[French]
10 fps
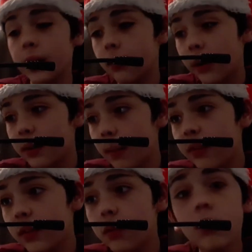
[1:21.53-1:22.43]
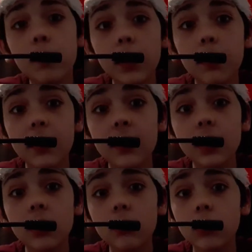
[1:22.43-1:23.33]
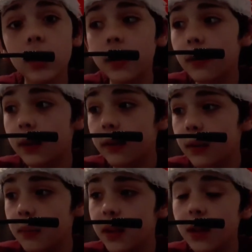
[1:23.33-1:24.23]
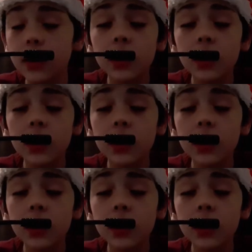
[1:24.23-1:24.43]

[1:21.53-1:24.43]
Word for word: Et voilà, ça m'a fait super plaisir, en tout cas, euh, les amis,